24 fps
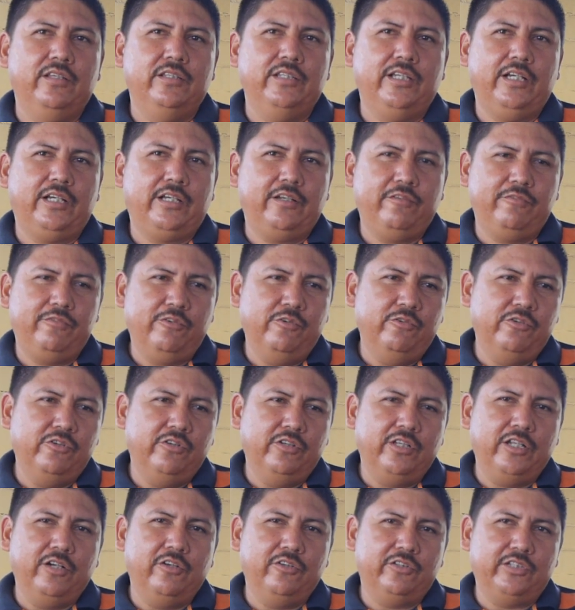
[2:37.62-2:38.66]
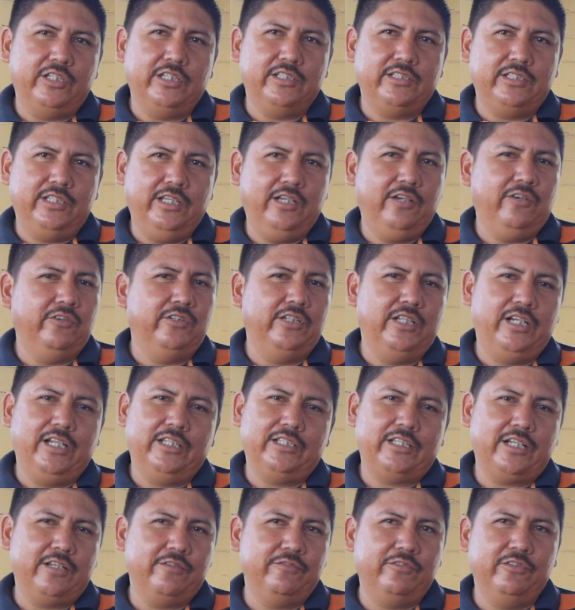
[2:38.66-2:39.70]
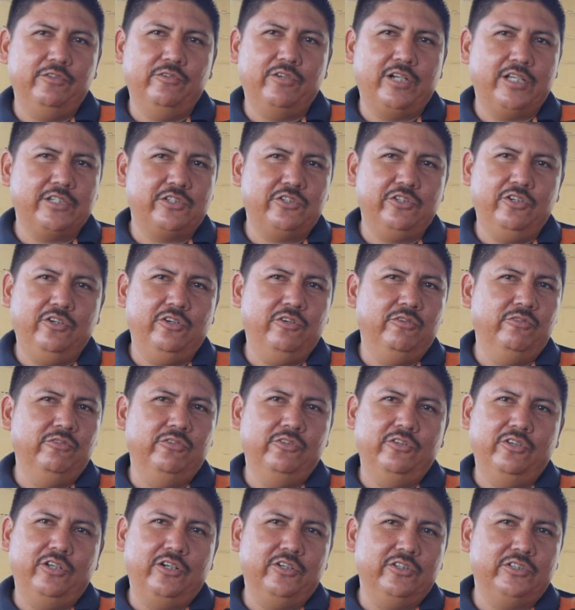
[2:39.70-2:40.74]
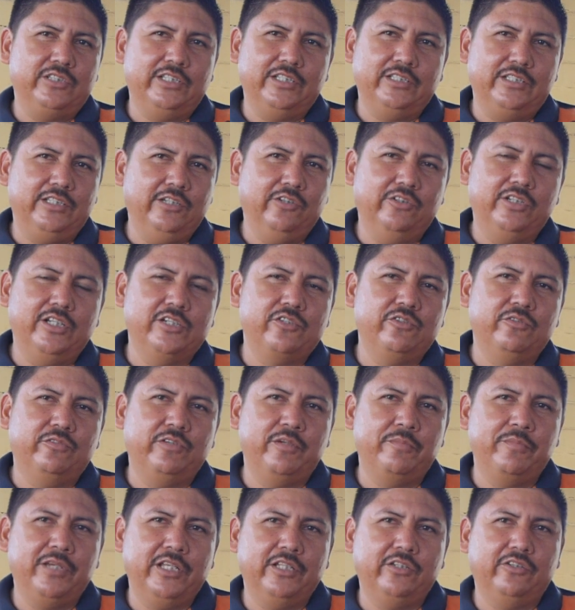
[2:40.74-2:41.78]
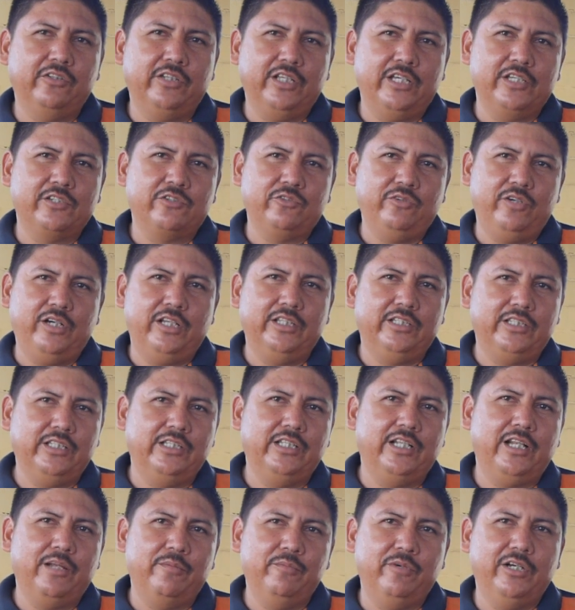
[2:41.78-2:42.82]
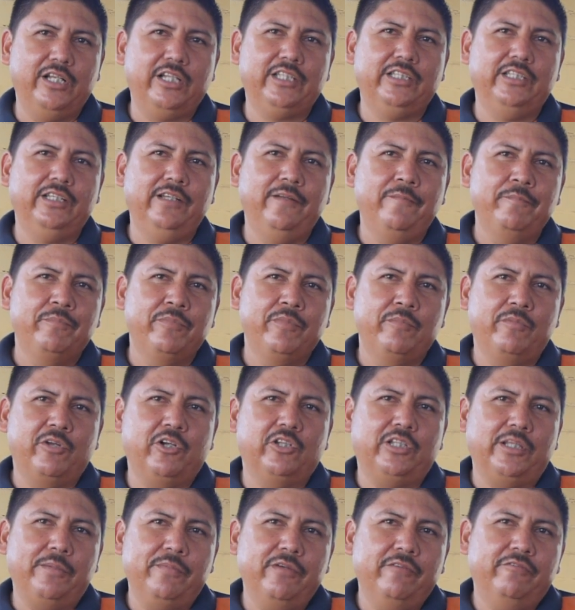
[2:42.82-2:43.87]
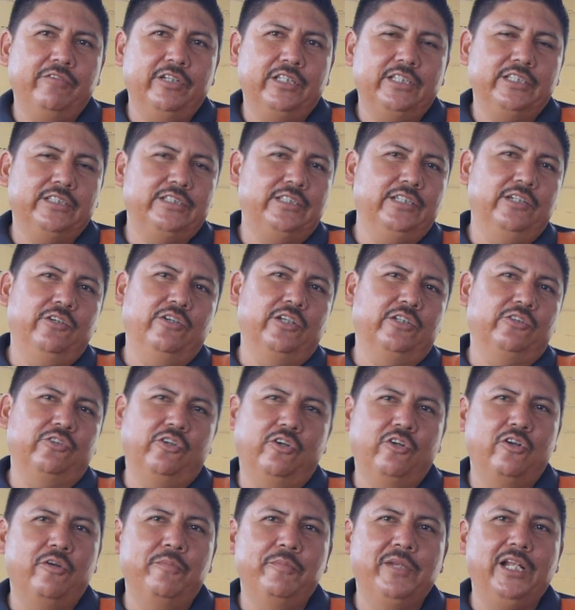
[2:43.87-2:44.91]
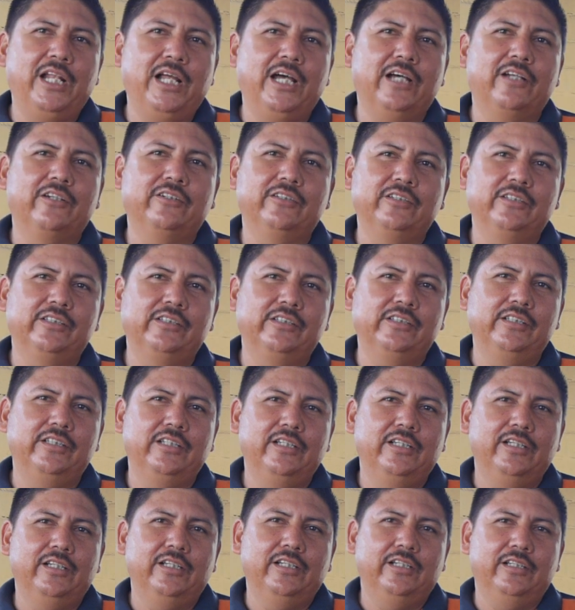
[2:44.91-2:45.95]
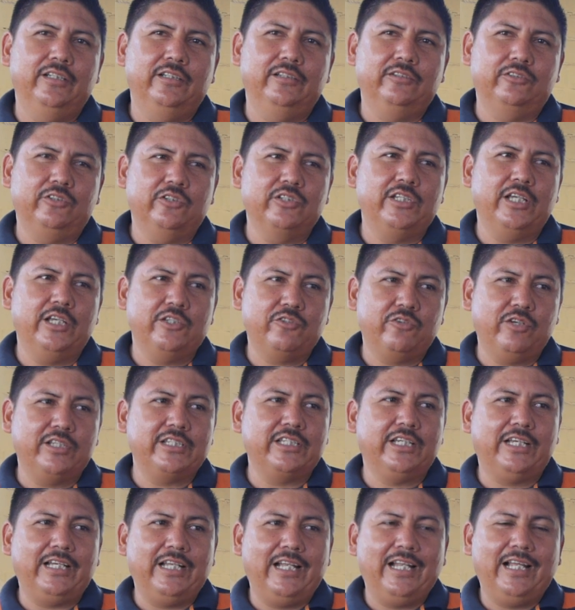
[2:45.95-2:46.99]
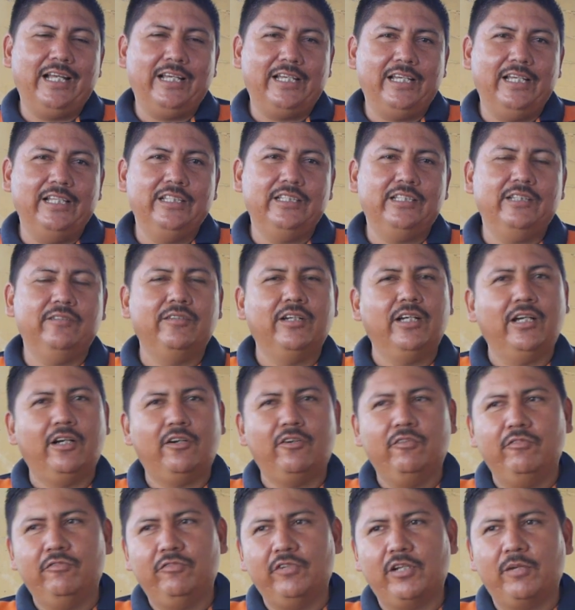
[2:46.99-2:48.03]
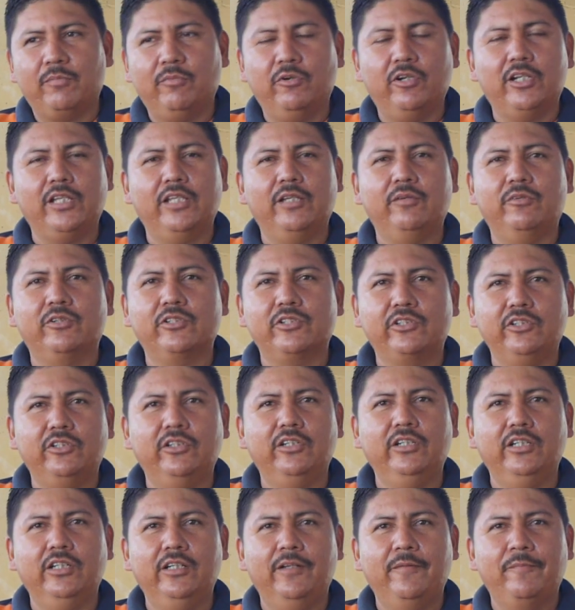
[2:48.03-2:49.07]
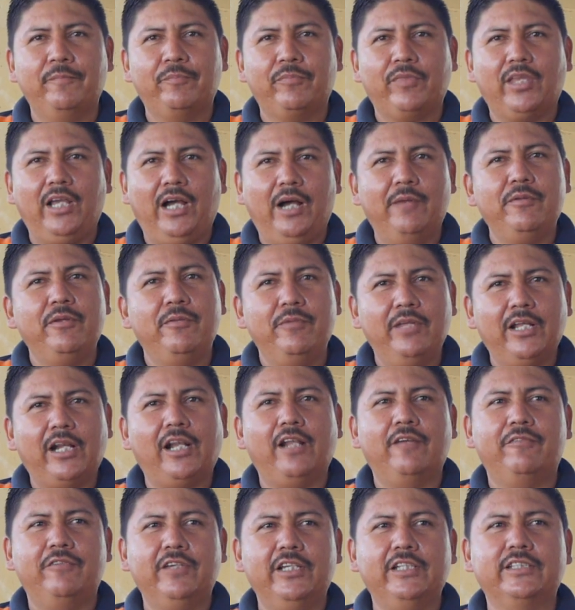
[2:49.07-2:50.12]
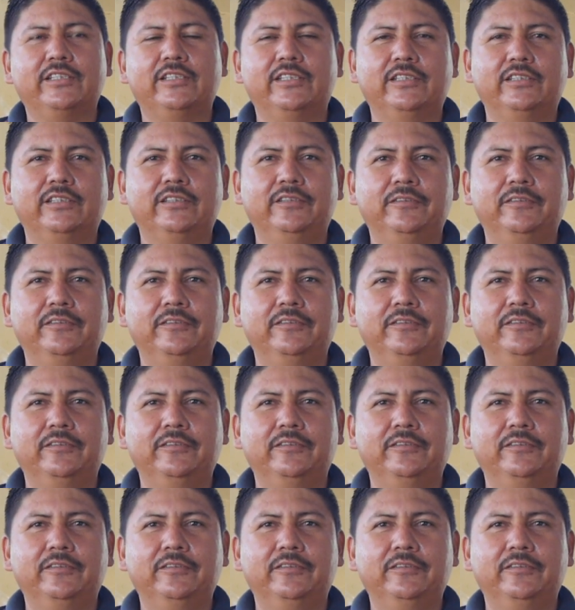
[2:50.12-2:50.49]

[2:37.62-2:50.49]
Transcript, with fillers: ya que fue uno de los testigos de la transfiguración, uno de los testigos del sufrimiento de Jesús antes de la muerte, pero también fue testigo de todos los milagros. Entonces eso hace que la gente venga con fervor y devoción a vivir la fiesta.